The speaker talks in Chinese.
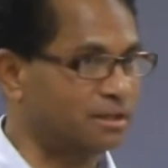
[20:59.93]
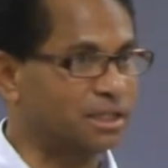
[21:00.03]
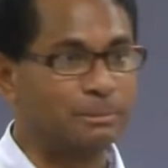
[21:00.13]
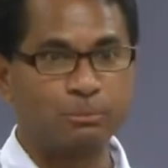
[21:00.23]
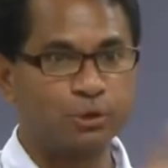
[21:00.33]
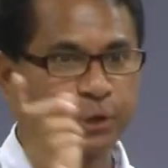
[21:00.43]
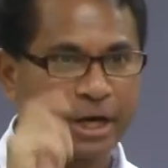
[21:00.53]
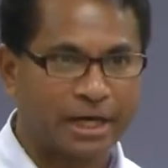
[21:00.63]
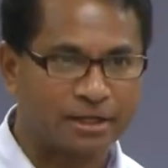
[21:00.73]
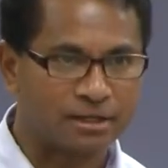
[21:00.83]
的，你们不
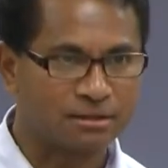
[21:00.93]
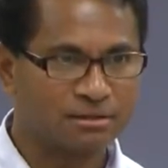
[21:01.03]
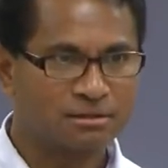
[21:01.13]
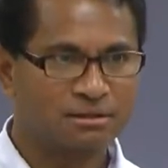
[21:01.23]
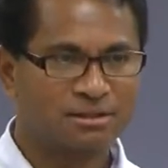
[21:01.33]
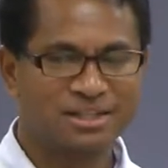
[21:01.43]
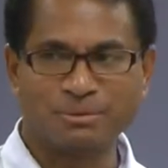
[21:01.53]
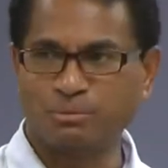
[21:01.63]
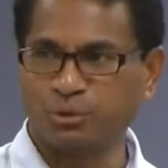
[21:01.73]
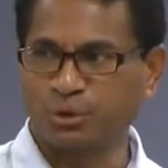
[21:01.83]
用改的，
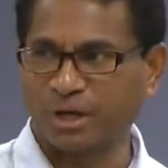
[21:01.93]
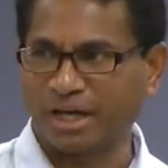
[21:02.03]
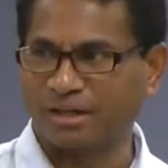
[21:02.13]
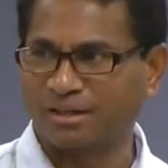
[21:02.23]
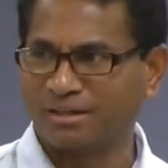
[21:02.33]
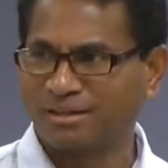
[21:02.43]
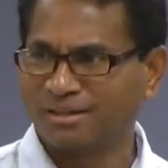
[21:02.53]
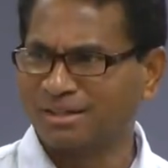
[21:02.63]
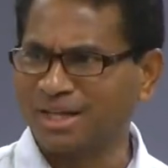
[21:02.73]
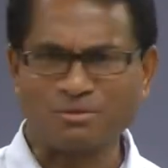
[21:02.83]
你们不用改
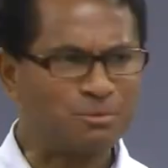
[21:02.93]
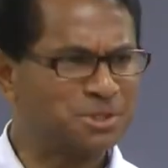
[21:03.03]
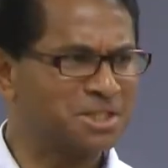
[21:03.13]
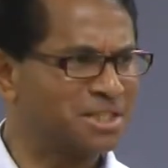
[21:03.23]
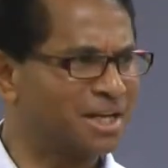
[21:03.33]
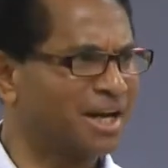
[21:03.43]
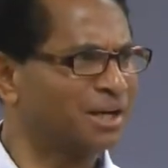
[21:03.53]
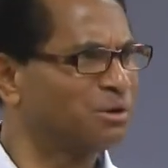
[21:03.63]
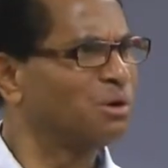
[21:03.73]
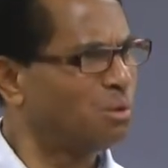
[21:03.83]
的。”那我们现在呢
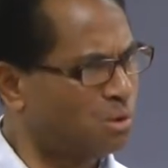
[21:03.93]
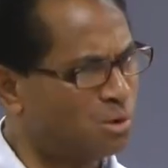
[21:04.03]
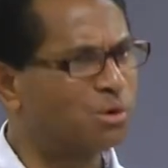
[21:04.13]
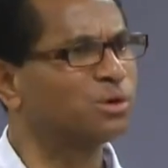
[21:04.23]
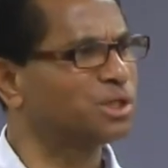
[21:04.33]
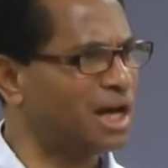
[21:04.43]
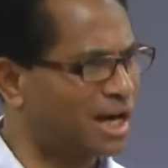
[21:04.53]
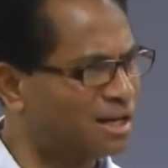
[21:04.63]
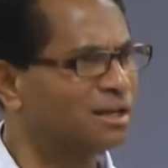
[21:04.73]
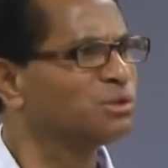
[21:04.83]
看到，哦，
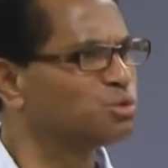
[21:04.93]
他